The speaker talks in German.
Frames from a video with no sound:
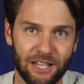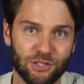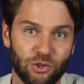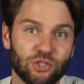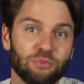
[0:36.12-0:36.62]

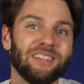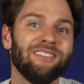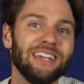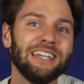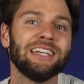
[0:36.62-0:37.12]
solltest du
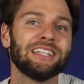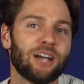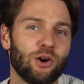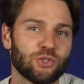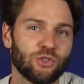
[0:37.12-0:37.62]
mit wenigen
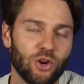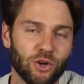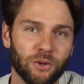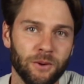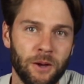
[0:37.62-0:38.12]
tausend
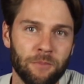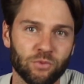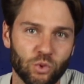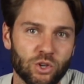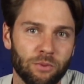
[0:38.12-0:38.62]
Euro
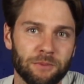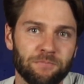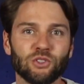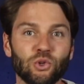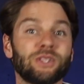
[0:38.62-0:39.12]
durchkommen.
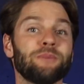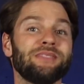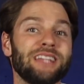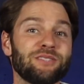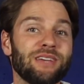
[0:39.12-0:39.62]
Und
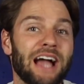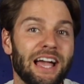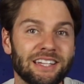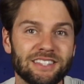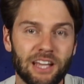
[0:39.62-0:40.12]
deswegen
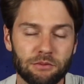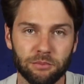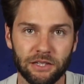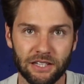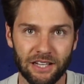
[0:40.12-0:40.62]
eignet sich
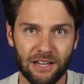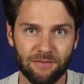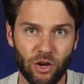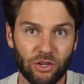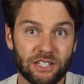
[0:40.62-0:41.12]
F&B
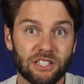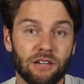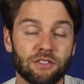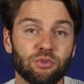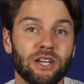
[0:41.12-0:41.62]
auch als
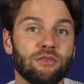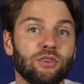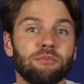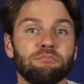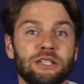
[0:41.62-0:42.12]
Geschäftsmodell
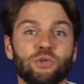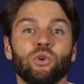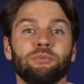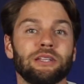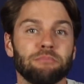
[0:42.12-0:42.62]
für
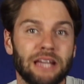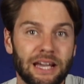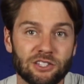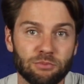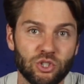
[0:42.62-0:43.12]
Personen mit
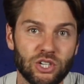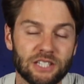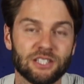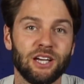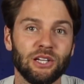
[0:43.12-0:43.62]
begrenzten
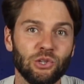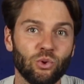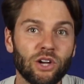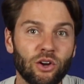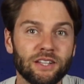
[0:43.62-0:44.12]
Budgets,
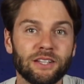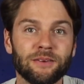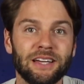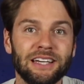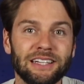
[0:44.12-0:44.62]
junge
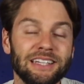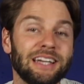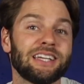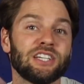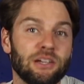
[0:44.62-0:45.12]
Leute, die
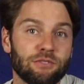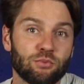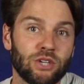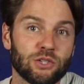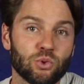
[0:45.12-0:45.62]
ein
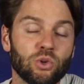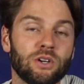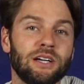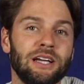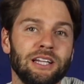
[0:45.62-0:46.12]
Geschäftsmodell
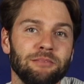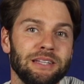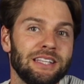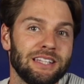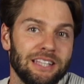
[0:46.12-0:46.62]
suchen,
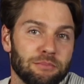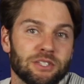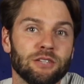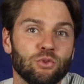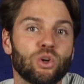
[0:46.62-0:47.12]
mit dem
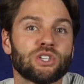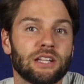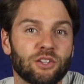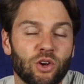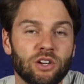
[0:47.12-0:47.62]
sie
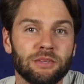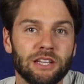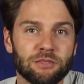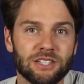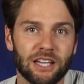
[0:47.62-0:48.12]
durchstarten können, mit
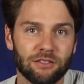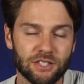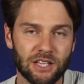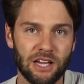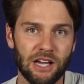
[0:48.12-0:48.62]
dem sie sich
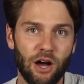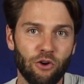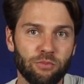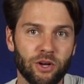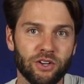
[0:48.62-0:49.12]
etwas
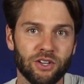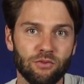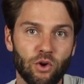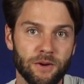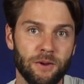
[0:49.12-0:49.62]
aufbauen
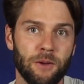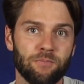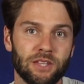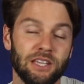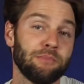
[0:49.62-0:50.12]
wollen.
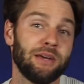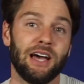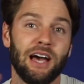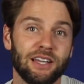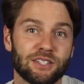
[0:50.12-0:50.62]
Ich habe
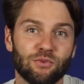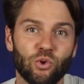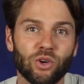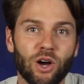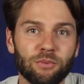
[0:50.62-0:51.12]
meine allererste
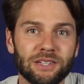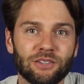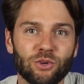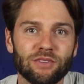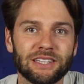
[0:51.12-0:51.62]
Wohnung auch mit
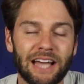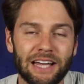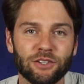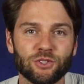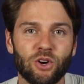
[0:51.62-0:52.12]
ungefähr
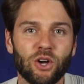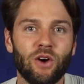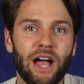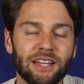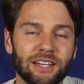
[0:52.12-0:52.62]
3000 Euro
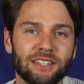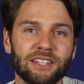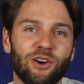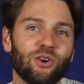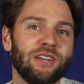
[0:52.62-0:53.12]

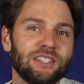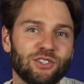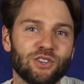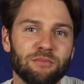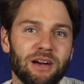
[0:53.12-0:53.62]
eingerichtet, auch wenn es
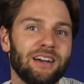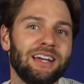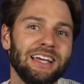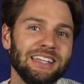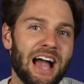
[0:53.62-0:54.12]
jetzt schon ein paar
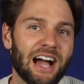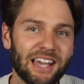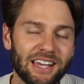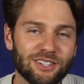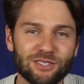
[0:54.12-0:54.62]
Jahre
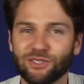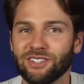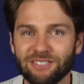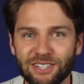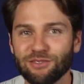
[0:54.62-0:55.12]
her ist
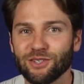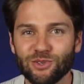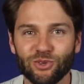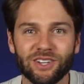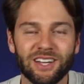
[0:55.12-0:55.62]
und die
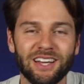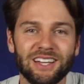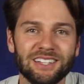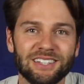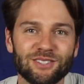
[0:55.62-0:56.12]
Inflation
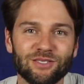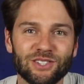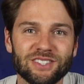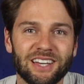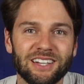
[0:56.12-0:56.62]
in der
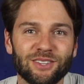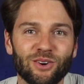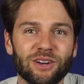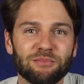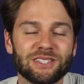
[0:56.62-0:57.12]
Zwischenzeit ja
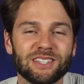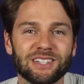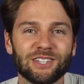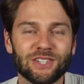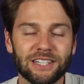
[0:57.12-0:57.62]
doch ein
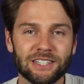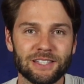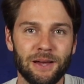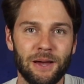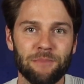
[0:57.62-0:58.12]
bisschen gestiegen
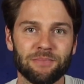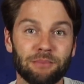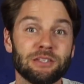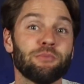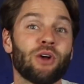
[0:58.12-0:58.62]
ist,
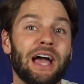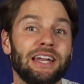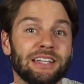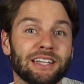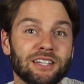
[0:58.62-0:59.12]
gibt es immer noch
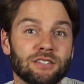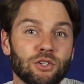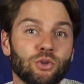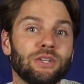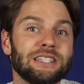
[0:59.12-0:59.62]
einige Tricks,
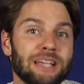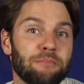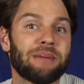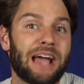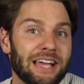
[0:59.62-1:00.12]
wie du sehr
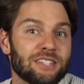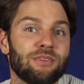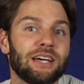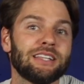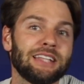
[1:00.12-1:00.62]

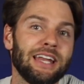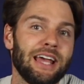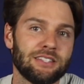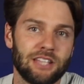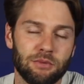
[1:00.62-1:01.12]
preiswert deine erste